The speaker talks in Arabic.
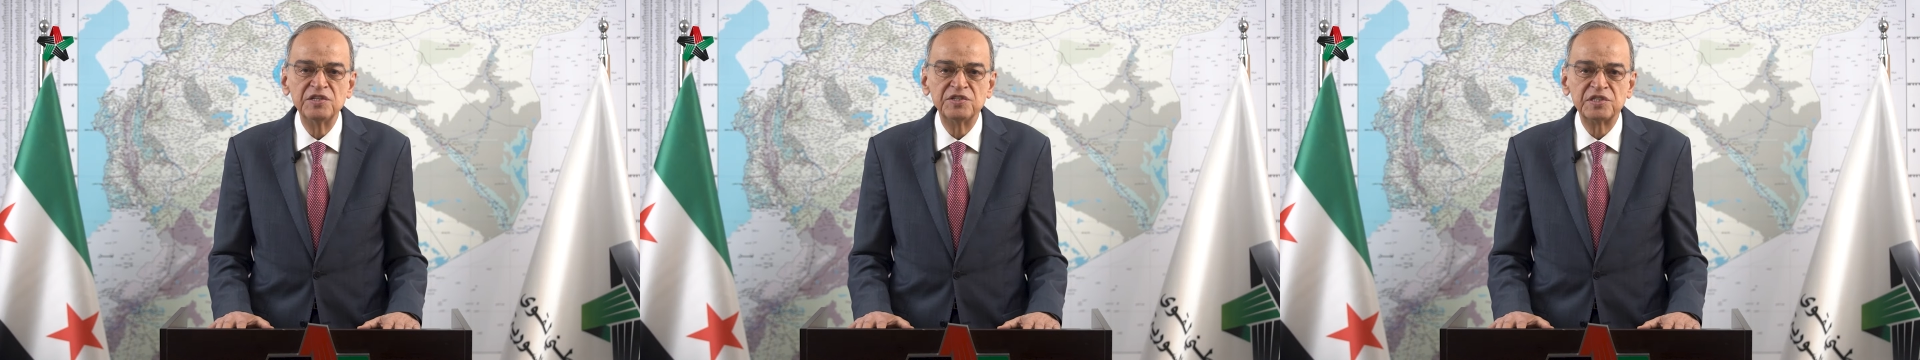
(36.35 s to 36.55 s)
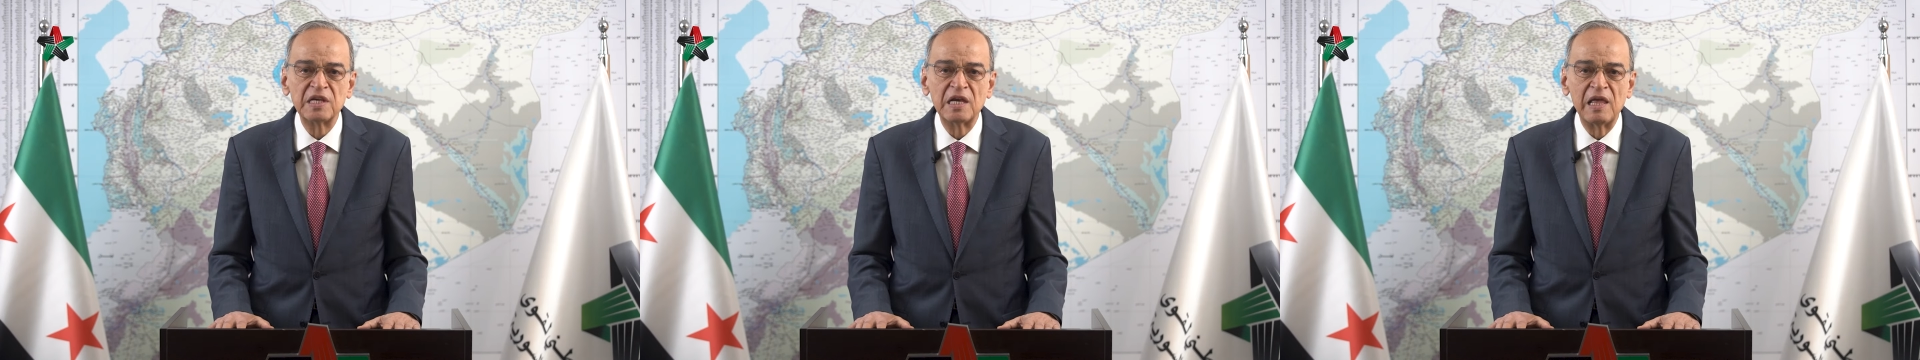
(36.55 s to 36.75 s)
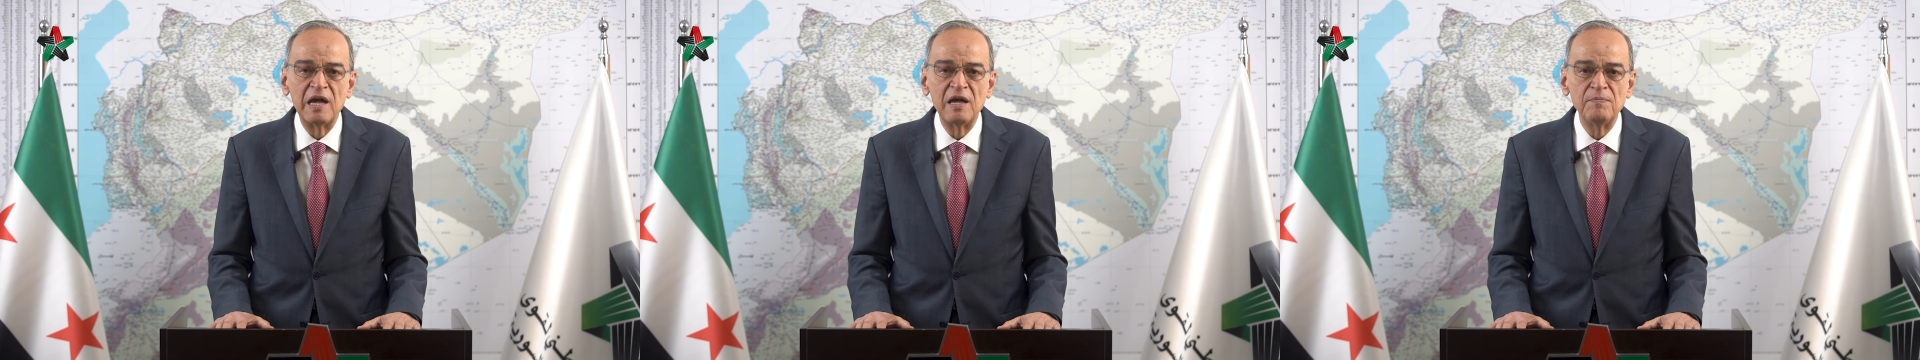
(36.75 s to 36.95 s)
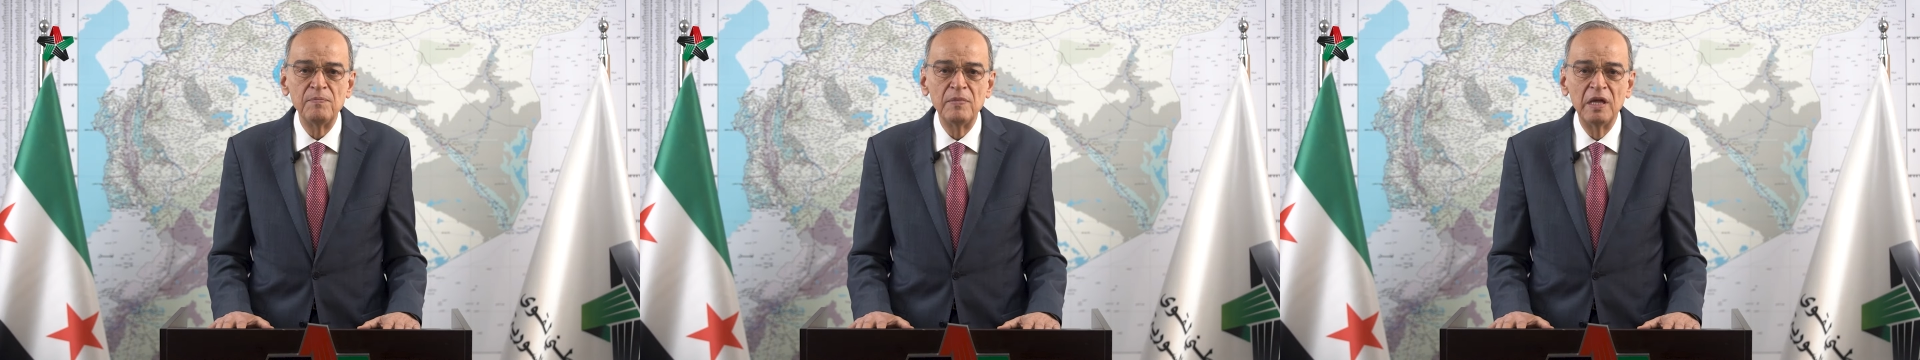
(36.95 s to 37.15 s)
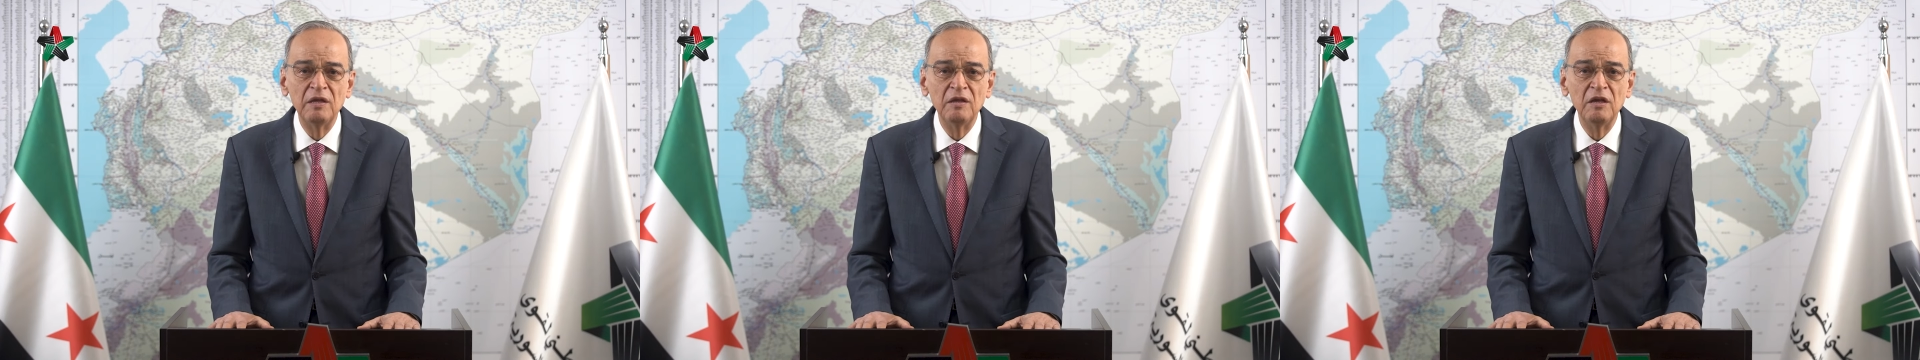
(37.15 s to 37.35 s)

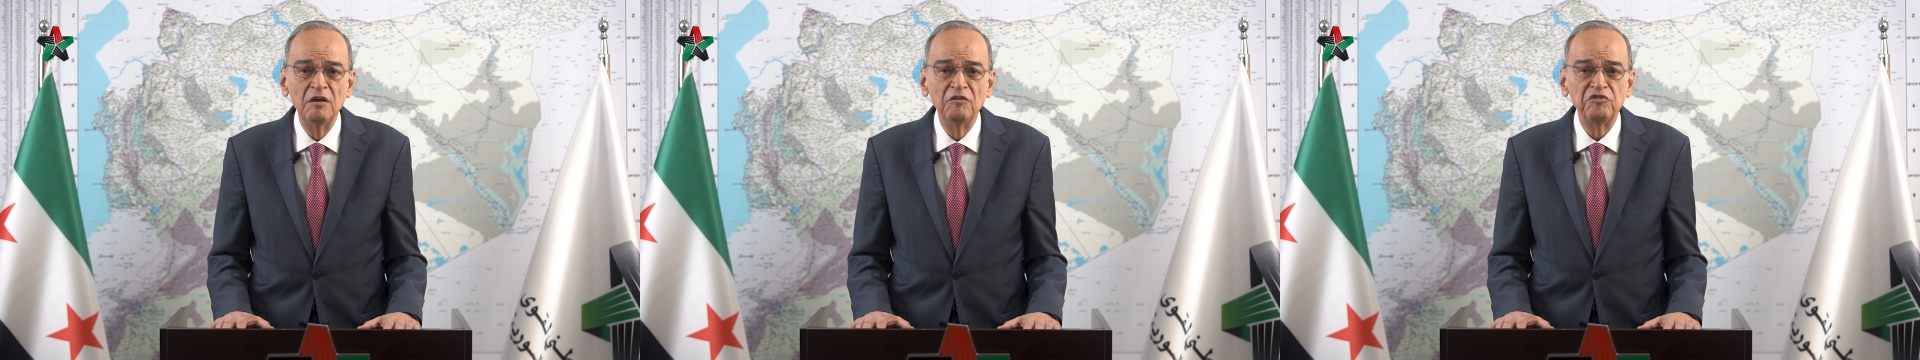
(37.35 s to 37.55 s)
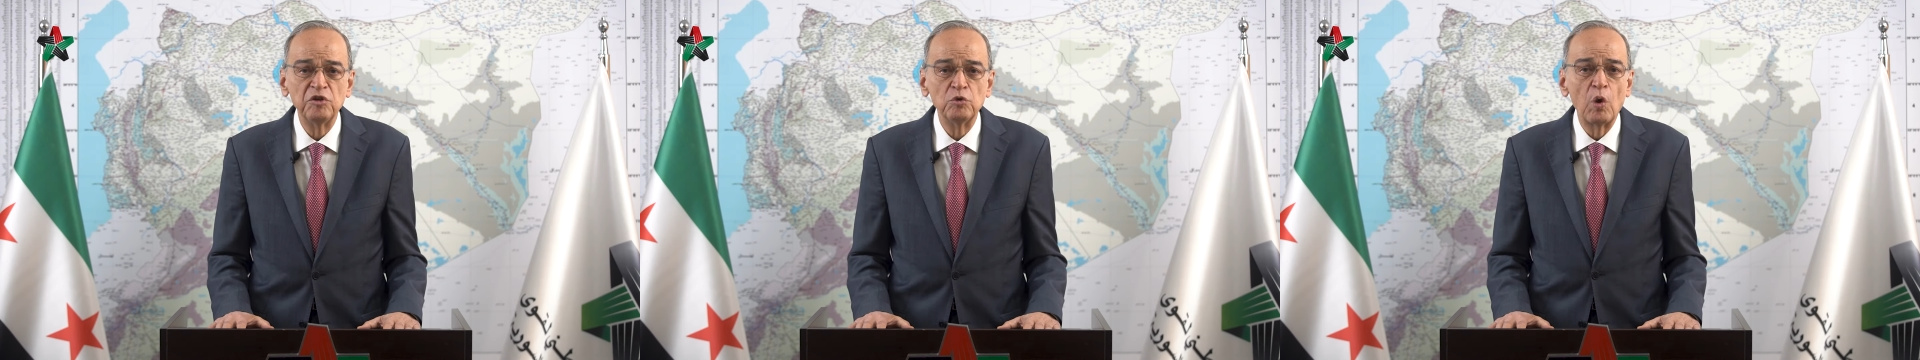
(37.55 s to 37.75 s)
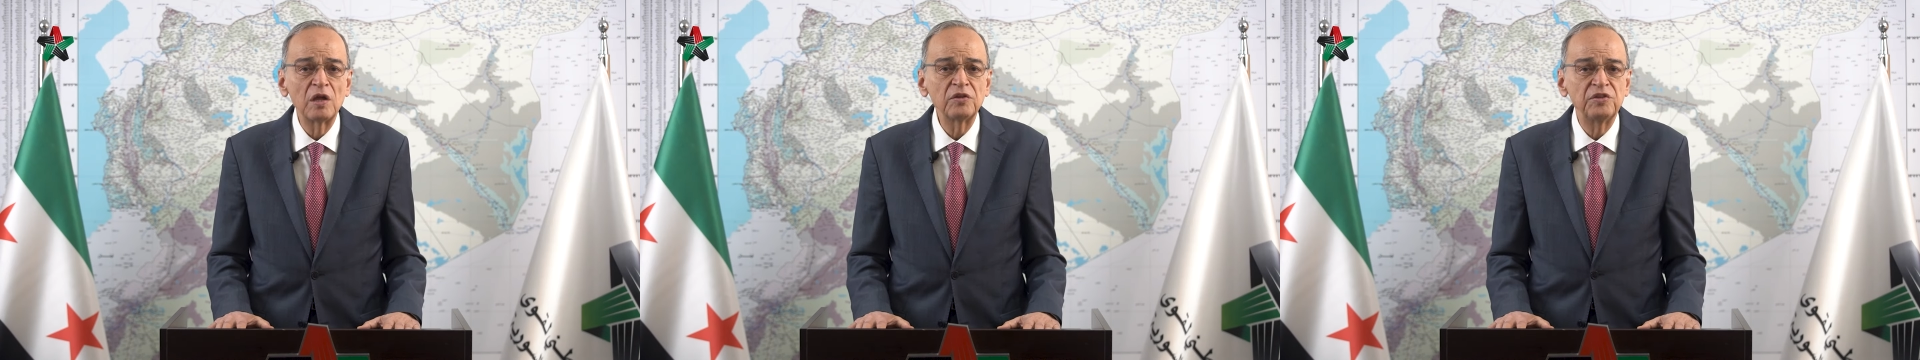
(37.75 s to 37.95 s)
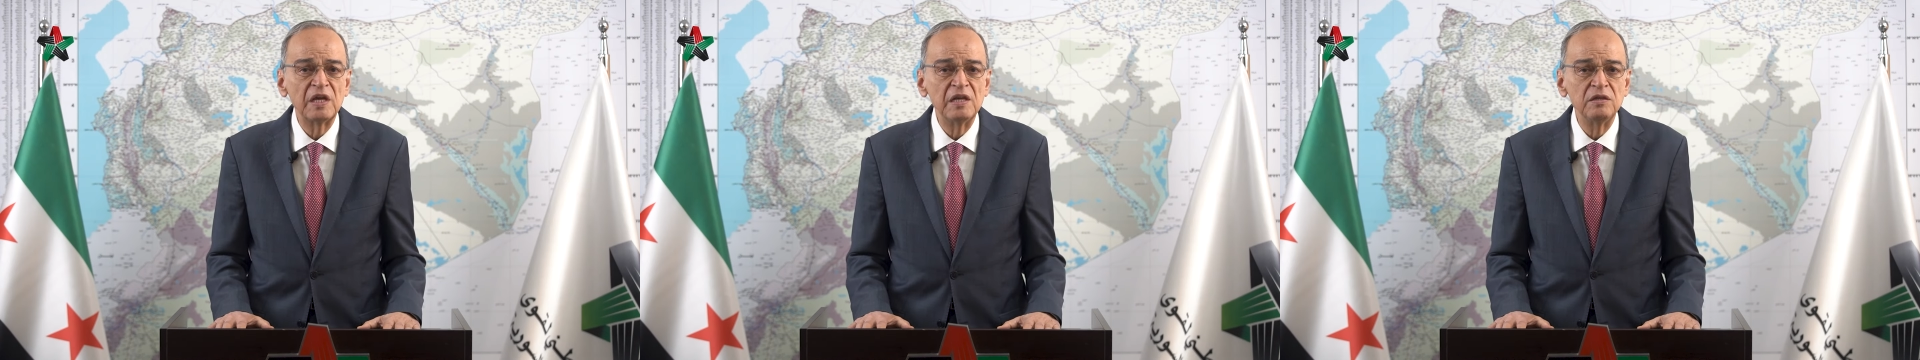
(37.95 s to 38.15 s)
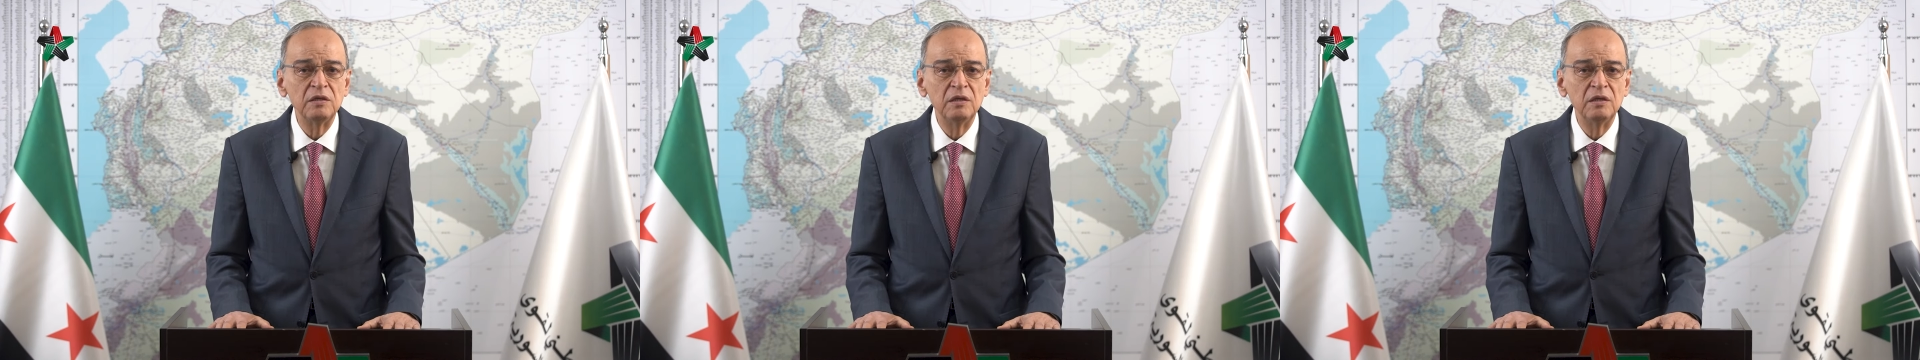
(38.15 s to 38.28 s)
السلام في وقت